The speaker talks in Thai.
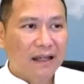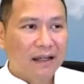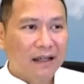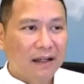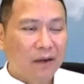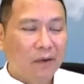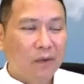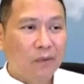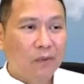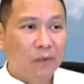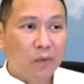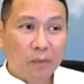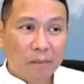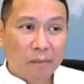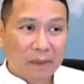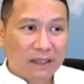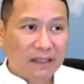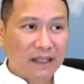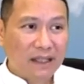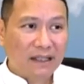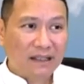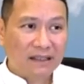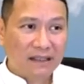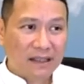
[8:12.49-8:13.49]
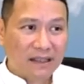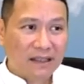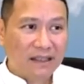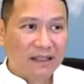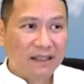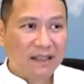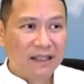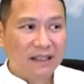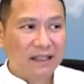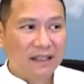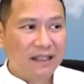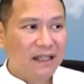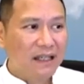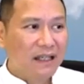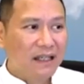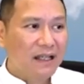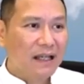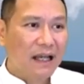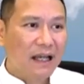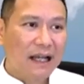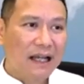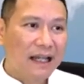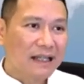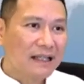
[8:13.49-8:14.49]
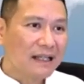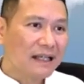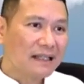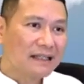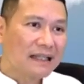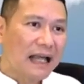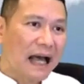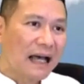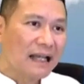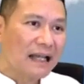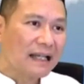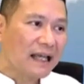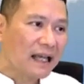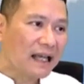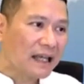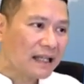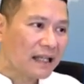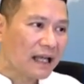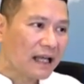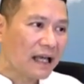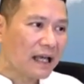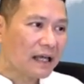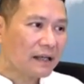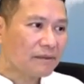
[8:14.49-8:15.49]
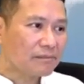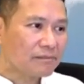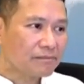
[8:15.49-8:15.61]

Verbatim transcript: เรารู้มันเฉยๆอะไรต่าง ๆเนี่ยนะ